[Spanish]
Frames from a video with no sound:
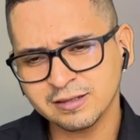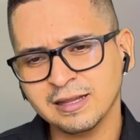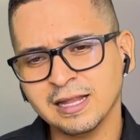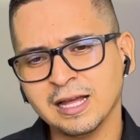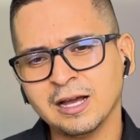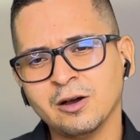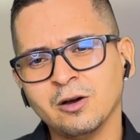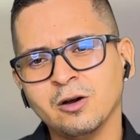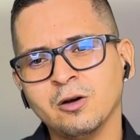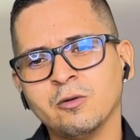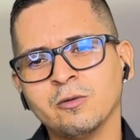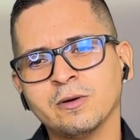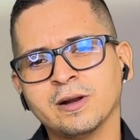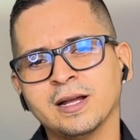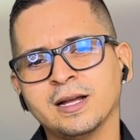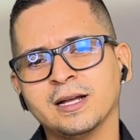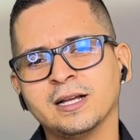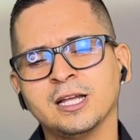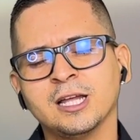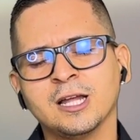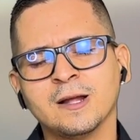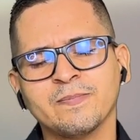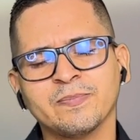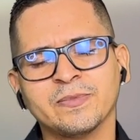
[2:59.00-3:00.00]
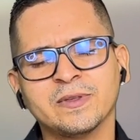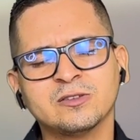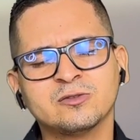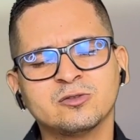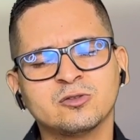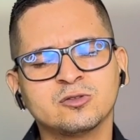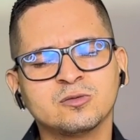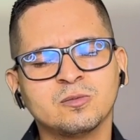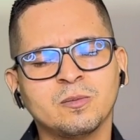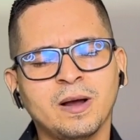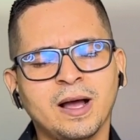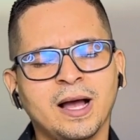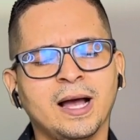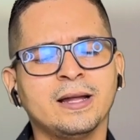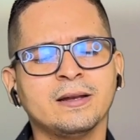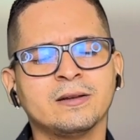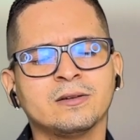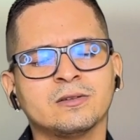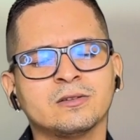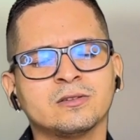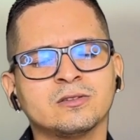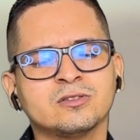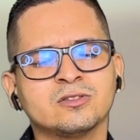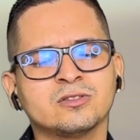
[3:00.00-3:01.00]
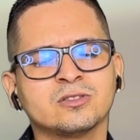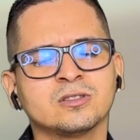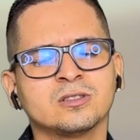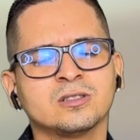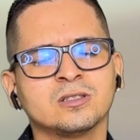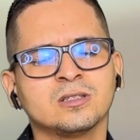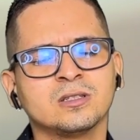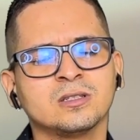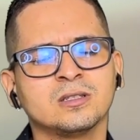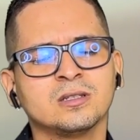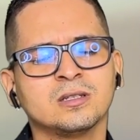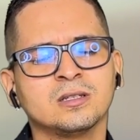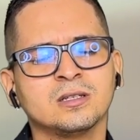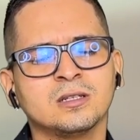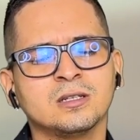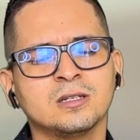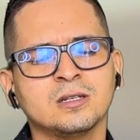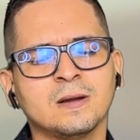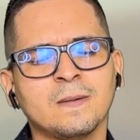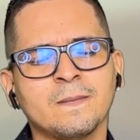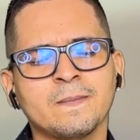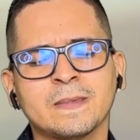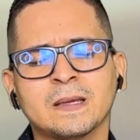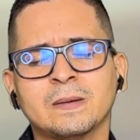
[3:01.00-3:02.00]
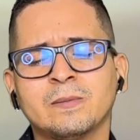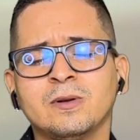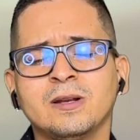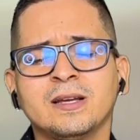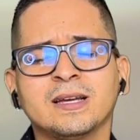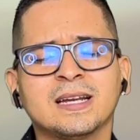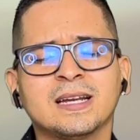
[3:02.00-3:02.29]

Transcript: la obra de sus manos. Démosle